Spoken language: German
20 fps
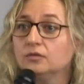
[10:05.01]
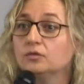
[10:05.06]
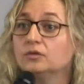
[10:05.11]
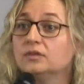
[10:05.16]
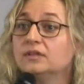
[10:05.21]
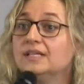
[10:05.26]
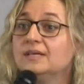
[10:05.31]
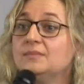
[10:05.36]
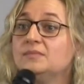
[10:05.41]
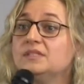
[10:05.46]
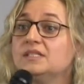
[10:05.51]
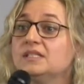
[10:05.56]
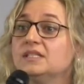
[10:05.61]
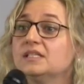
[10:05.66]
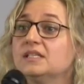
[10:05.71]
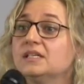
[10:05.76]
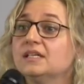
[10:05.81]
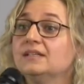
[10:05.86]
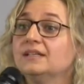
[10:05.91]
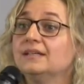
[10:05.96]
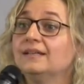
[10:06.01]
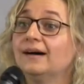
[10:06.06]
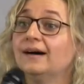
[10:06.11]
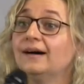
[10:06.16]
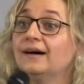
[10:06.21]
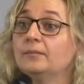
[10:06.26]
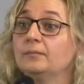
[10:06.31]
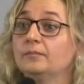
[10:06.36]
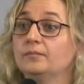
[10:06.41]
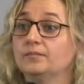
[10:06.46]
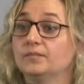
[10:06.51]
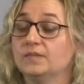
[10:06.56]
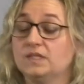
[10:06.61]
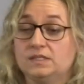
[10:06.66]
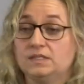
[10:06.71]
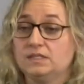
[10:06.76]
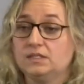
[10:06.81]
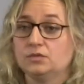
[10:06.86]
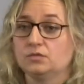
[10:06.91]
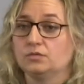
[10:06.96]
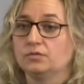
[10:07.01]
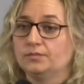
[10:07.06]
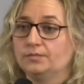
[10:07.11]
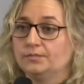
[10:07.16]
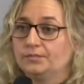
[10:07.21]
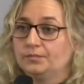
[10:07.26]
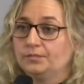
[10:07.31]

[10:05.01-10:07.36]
und nimmt dich in den Arm. Das ist so.